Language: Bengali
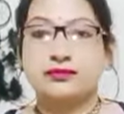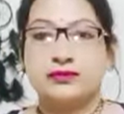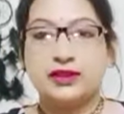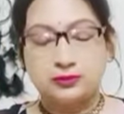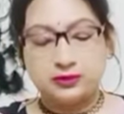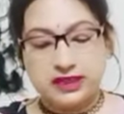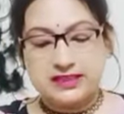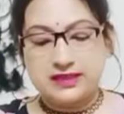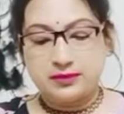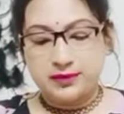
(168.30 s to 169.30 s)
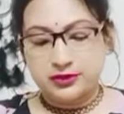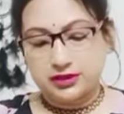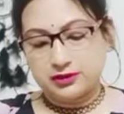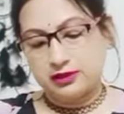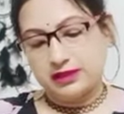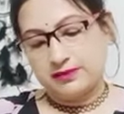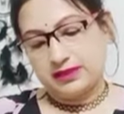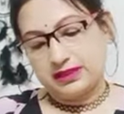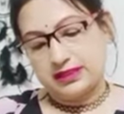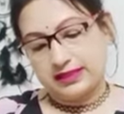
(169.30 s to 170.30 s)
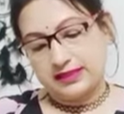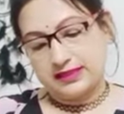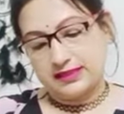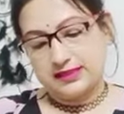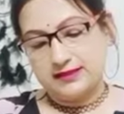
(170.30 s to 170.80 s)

দেখুন গাইজ আমি ভেতরটা খুলে আপনাদের দেখাই